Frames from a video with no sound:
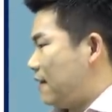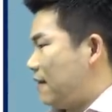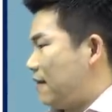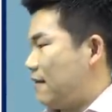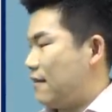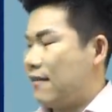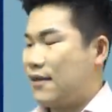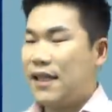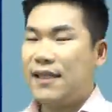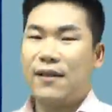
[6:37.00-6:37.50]

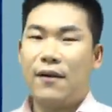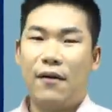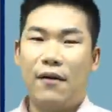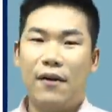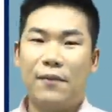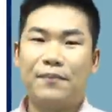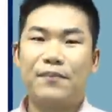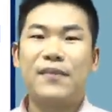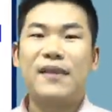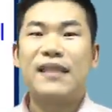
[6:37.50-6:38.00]
어,
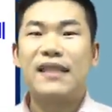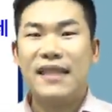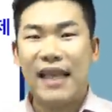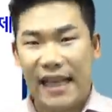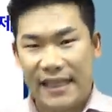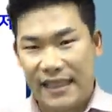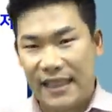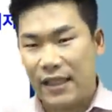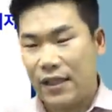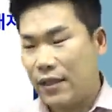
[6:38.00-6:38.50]
그래서
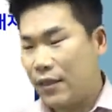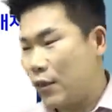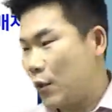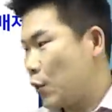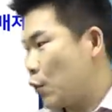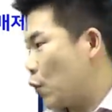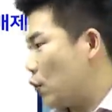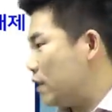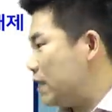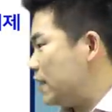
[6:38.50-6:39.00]
자진
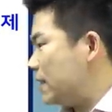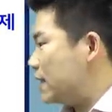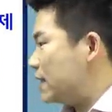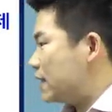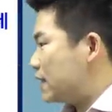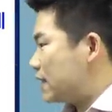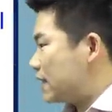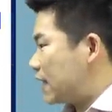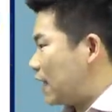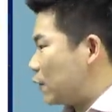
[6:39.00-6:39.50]
또는
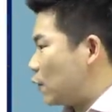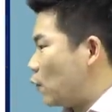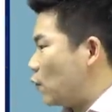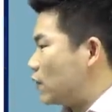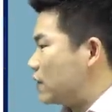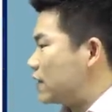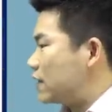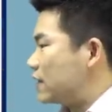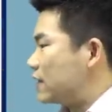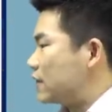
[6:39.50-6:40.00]

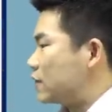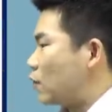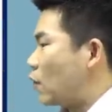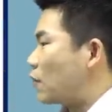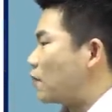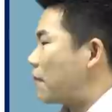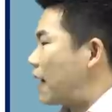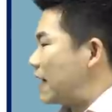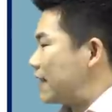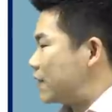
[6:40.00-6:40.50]
자동
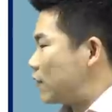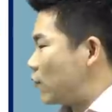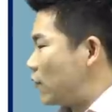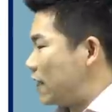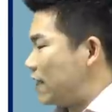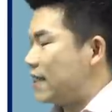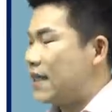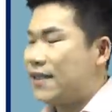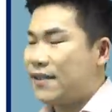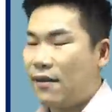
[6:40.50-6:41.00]
등록 말소로
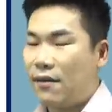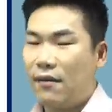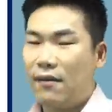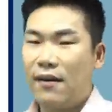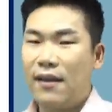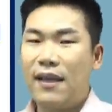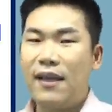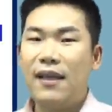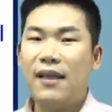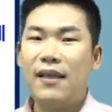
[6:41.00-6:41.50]
인해서
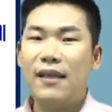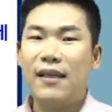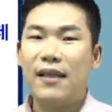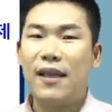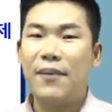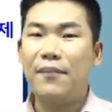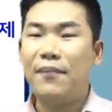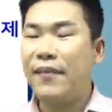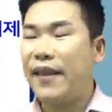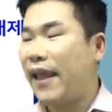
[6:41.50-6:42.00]

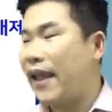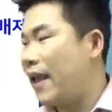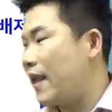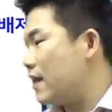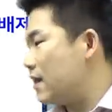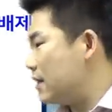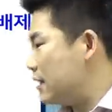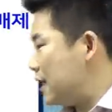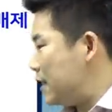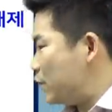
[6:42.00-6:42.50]
임대
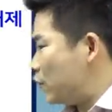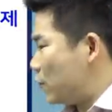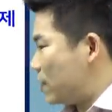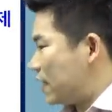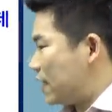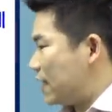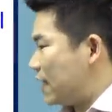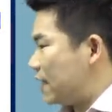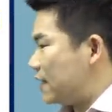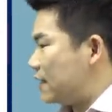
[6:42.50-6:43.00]
의무
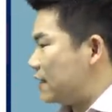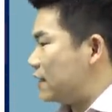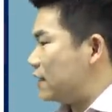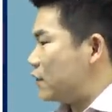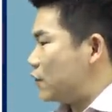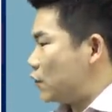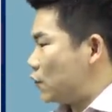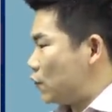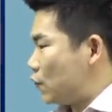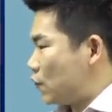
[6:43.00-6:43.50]
기간을
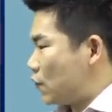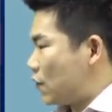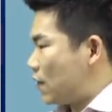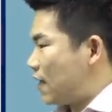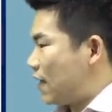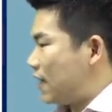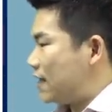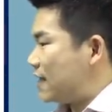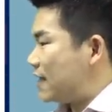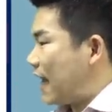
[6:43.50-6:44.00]

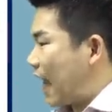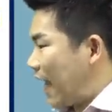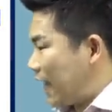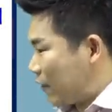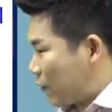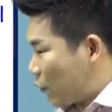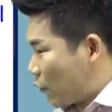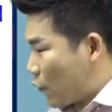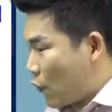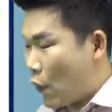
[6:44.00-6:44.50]
충족하지
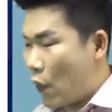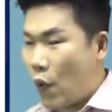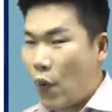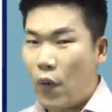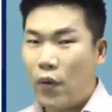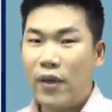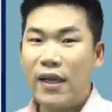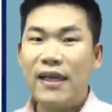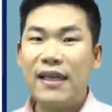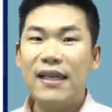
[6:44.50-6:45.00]

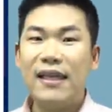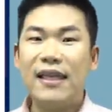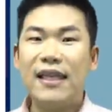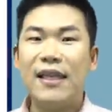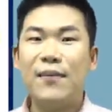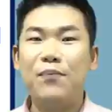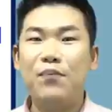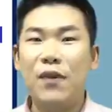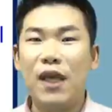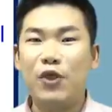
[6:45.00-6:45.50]
않고
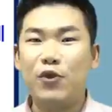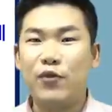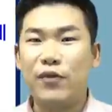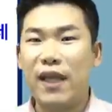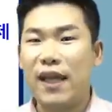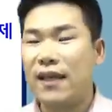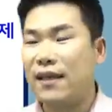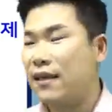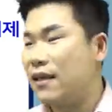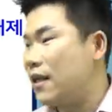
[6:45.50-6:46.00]

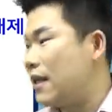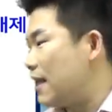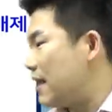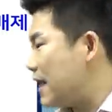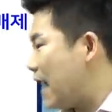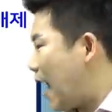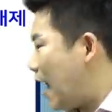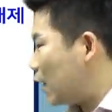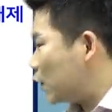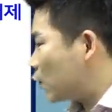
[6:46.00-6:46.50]
임대주택을
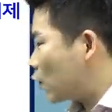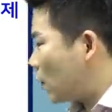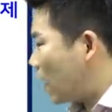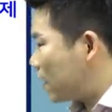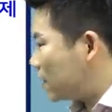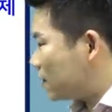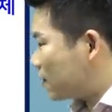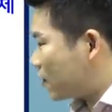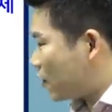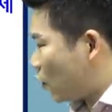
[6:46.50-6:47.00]

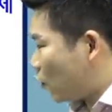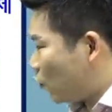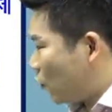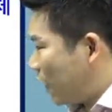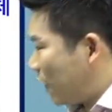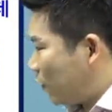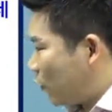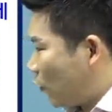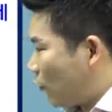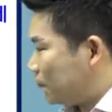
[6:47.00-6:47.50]
양도하는
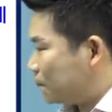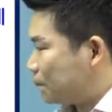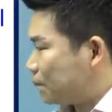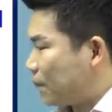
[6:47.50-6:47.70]
경우에도